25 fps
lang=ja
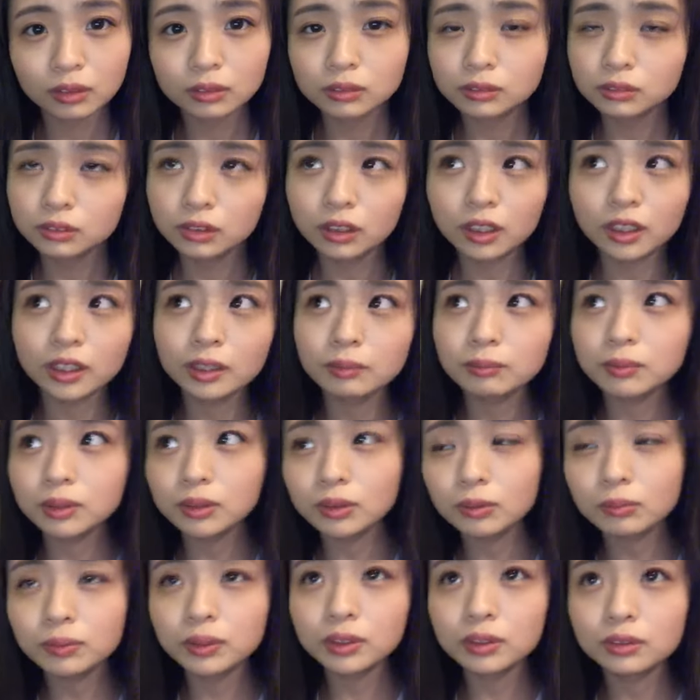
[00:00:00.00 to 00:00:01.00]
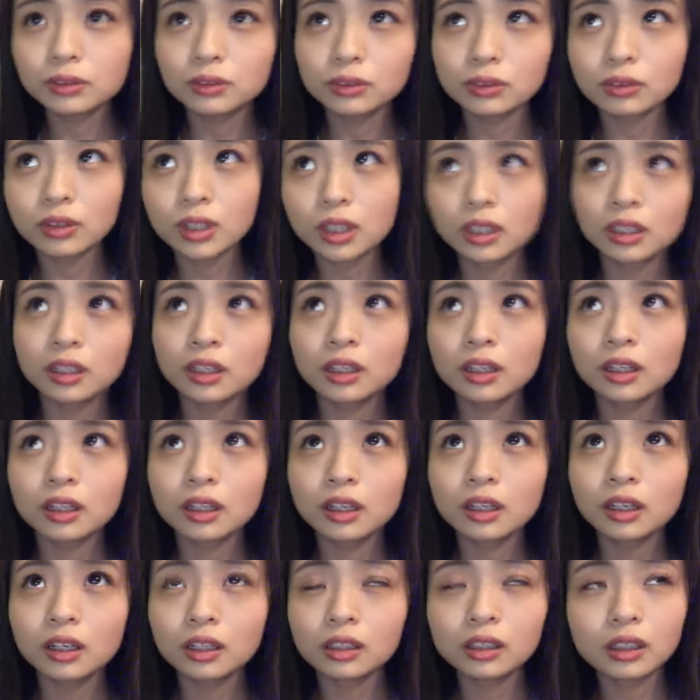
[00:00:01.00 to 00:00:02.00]
うん、アカデミーのビルのとこ赤か
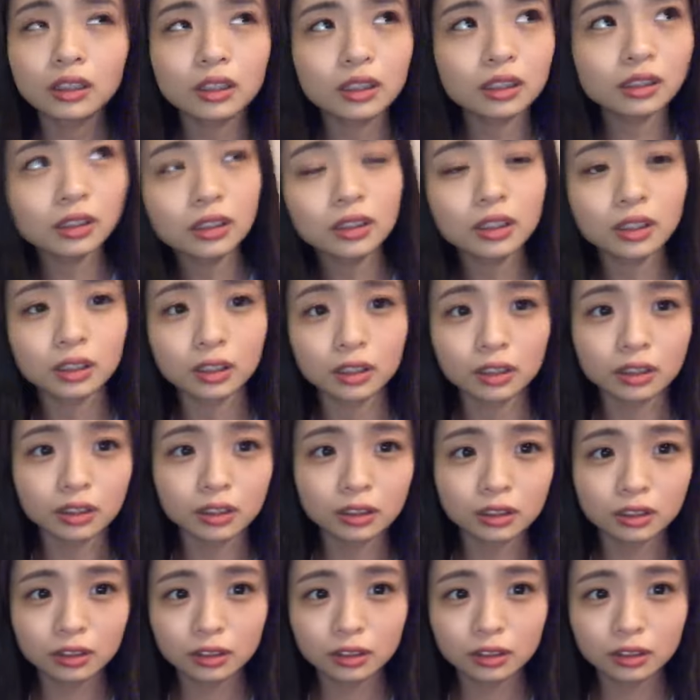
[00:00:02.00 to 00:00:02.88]
ら赤からだっけな